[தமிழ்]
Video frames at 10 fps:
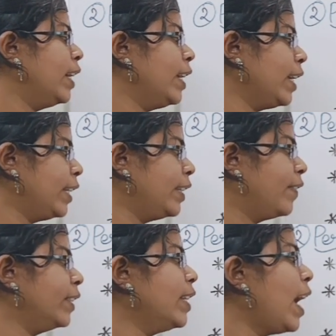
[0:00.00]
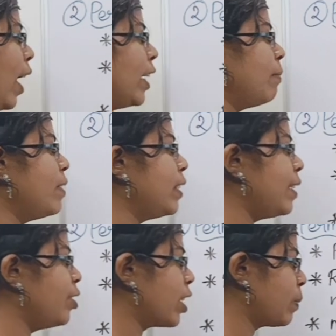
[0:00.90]
இது வந்து அனிமல்ஸ்
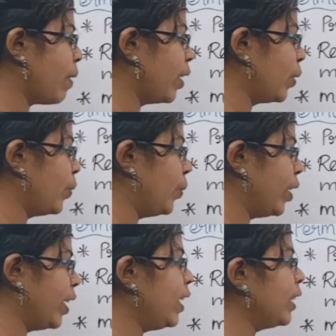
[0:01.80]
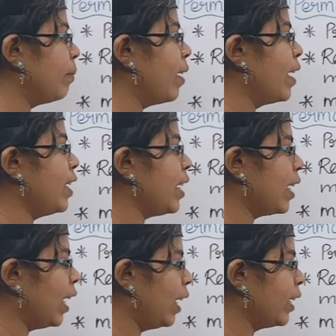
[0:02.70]
இன்ஜெக்ட்ஸ் பண்ணக்கூடிய இந்த மாதிரி
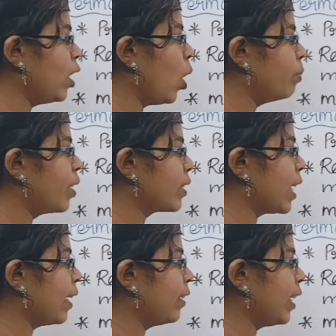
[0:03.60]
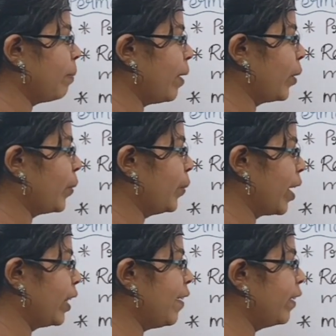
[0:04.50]
அயன் ஆப்ஜெக்ட்ஸ் அட்ராக்ட்
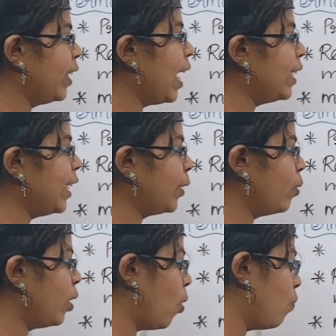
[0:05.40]
பண்ணக்கூடியதான் வந்து அல்னிகோ கவ்